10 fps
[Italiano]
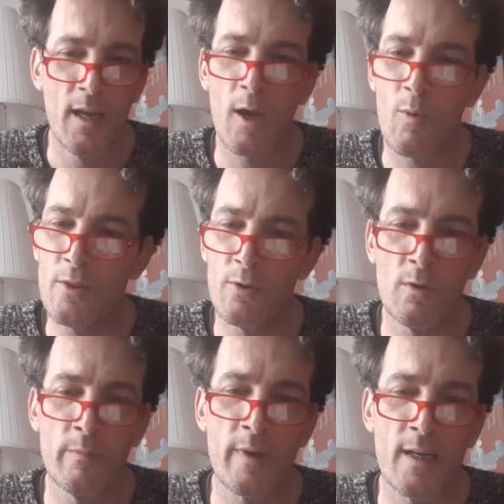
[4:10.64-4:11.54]
e quando
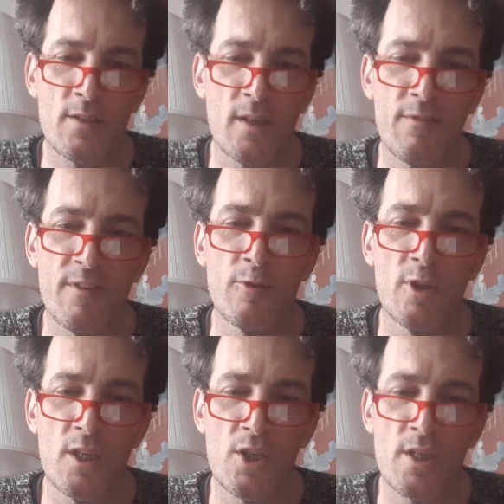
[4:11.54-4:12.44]
l'ombra si
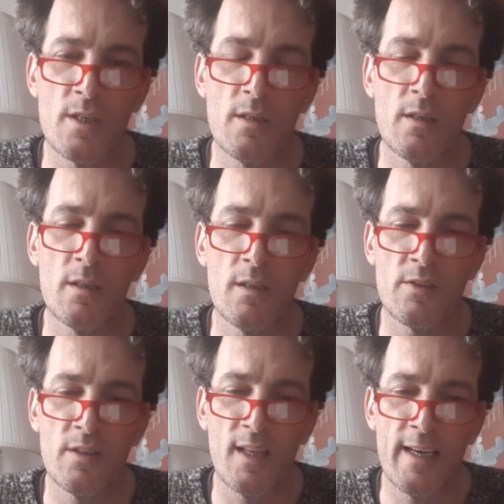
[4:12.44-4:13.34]
affievolisce e
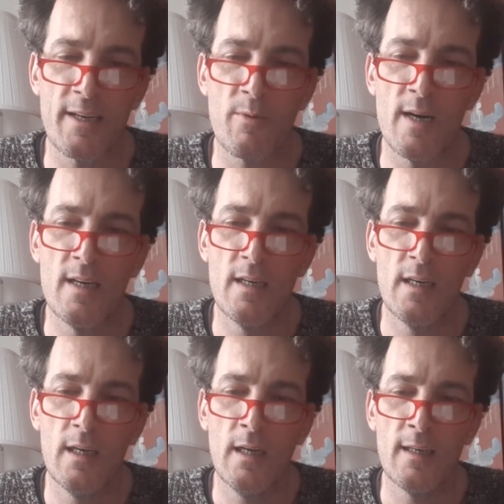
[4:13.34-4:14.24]
si dilegua,
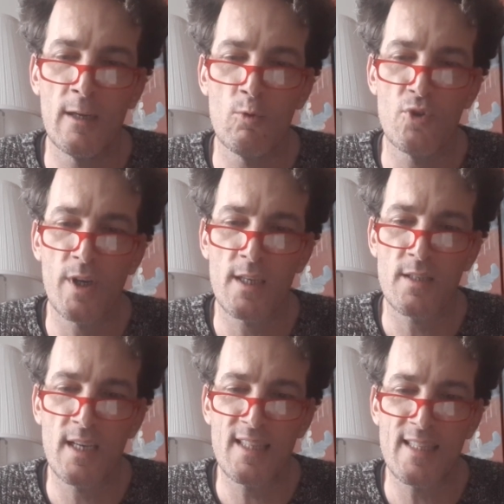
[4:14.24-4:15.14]
la luce che
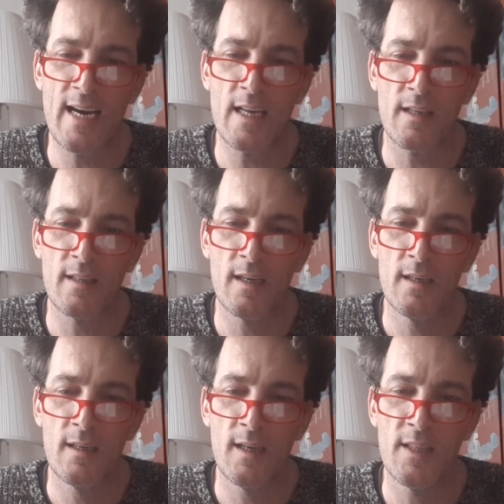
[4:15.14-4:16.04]
si attarda
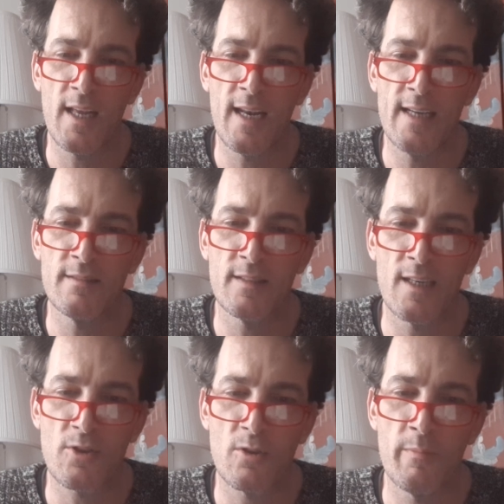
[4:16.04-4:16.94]
ed è lenta
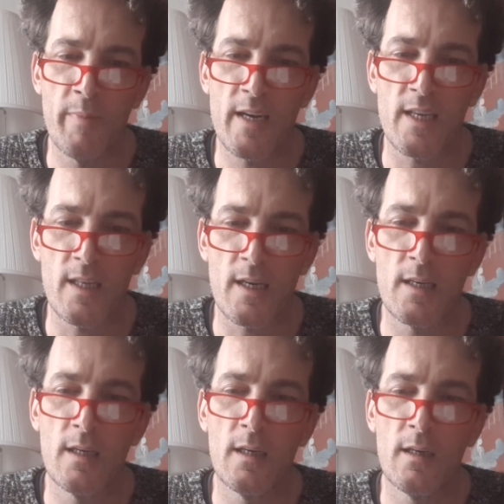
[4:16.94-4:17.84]
a
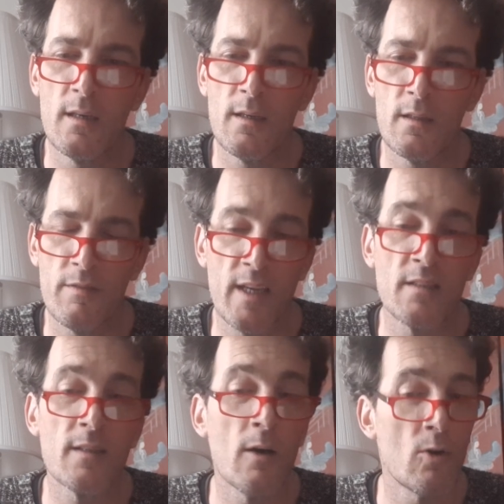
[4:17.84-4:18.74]
scomparire,
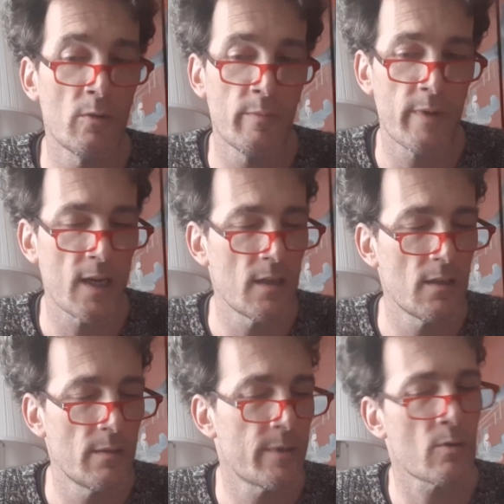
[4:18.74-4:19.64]
diventa ombra
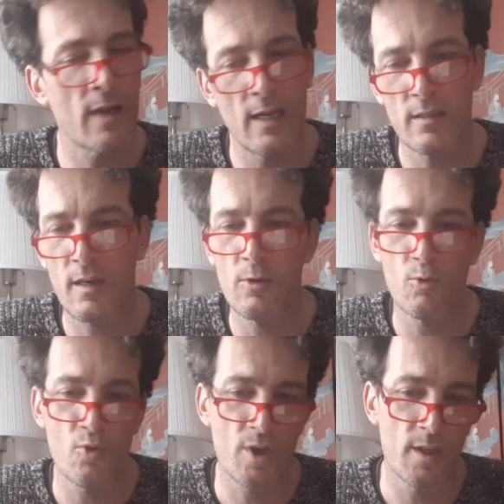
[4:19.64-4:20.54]
per un'altra
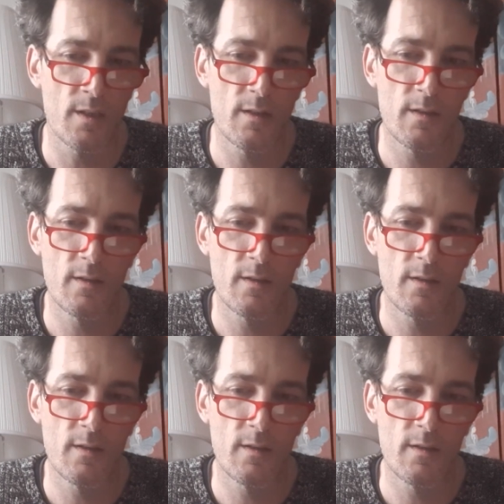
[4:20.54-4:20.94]
luce.